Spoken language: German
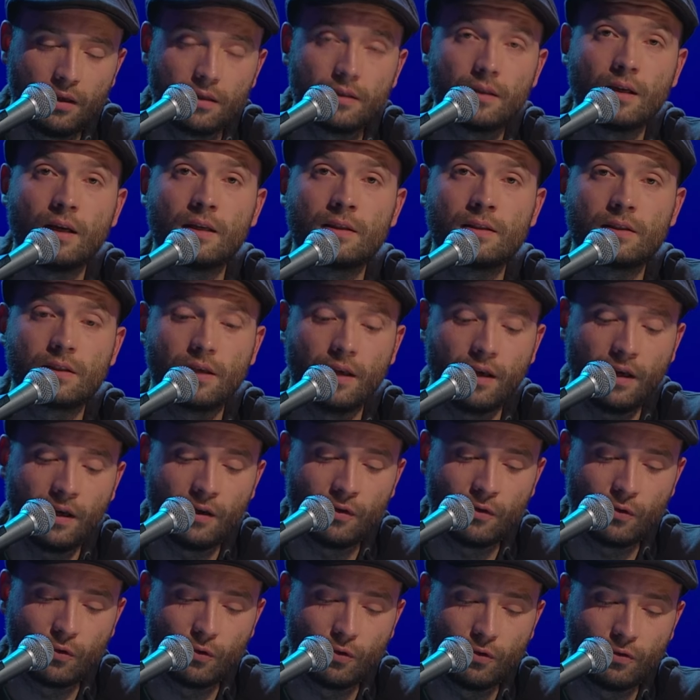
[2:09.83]
Das
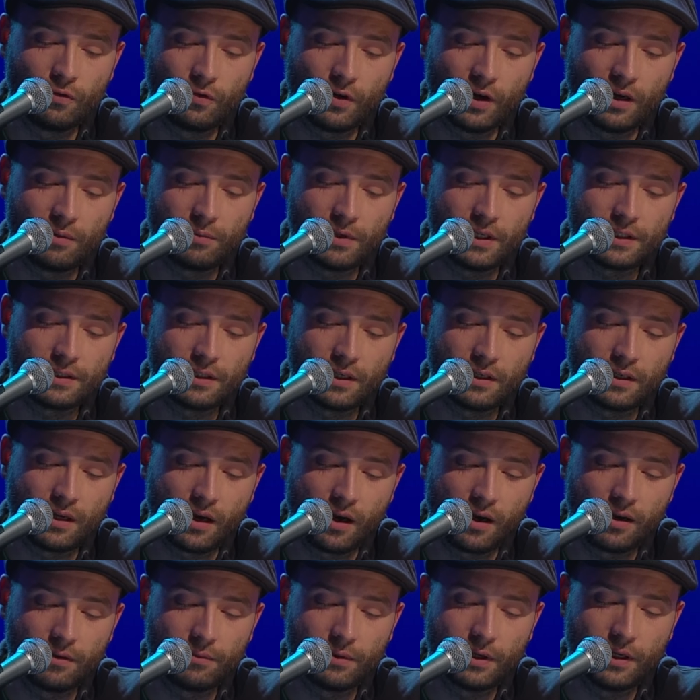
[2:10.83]
Känguru war bei seiner
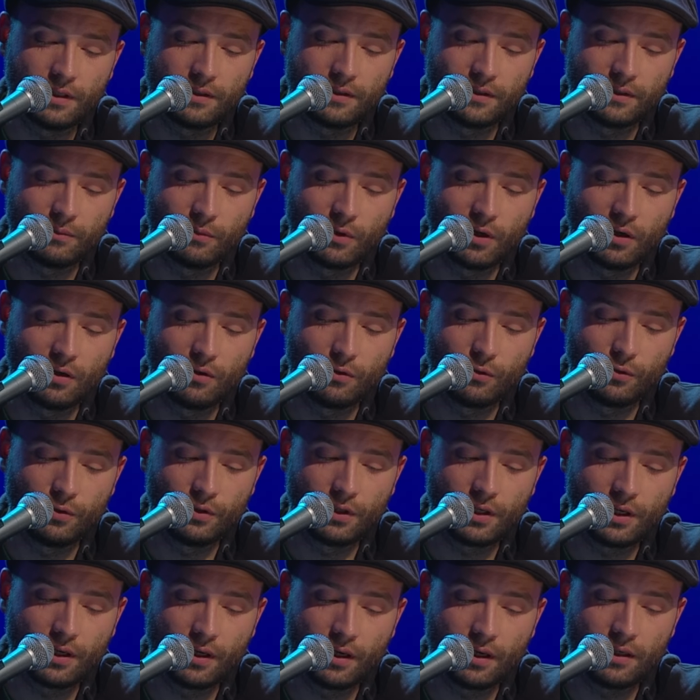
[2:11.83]
Arbeit immer
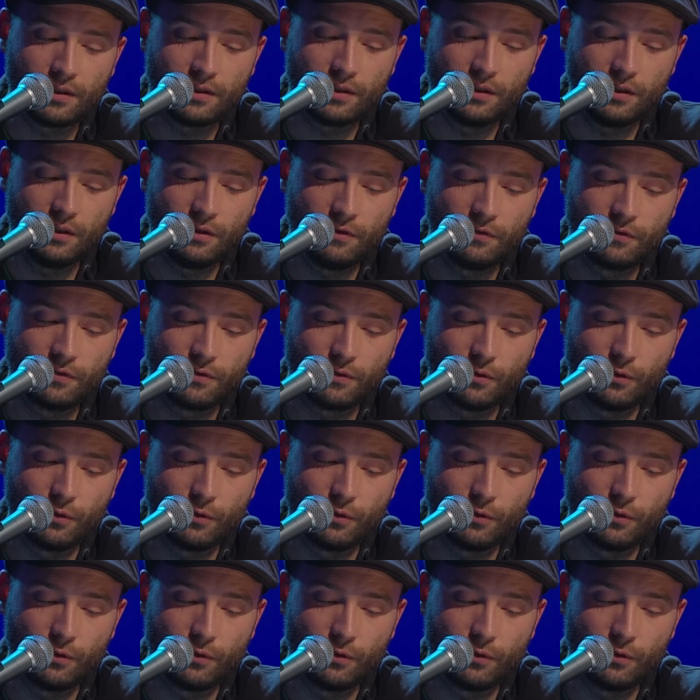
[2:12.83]
unkreativ,